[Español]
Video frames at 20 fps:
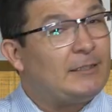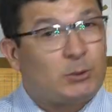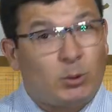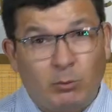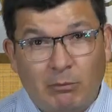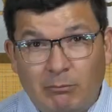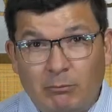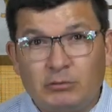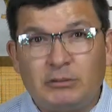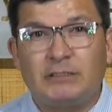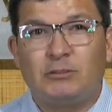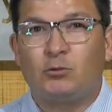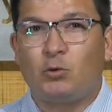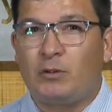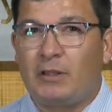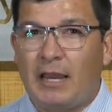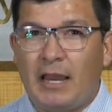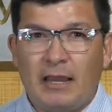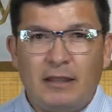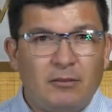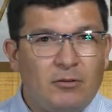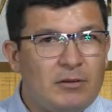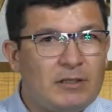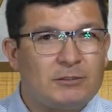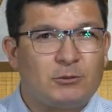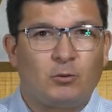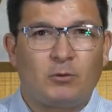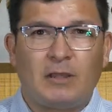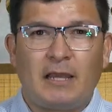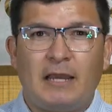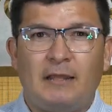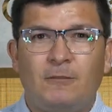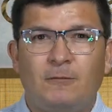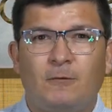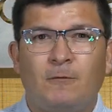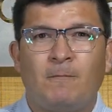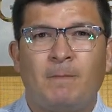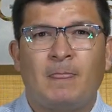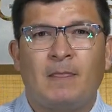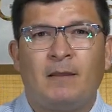estuvimos estudiando y
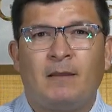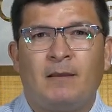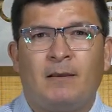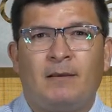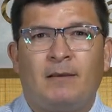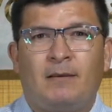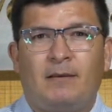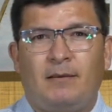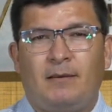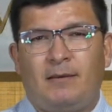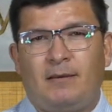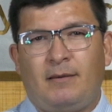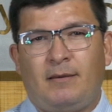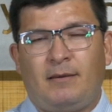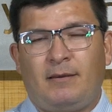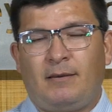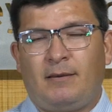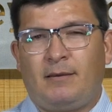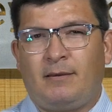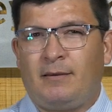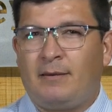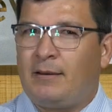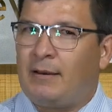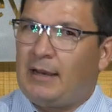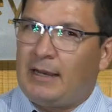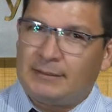estudiando eh,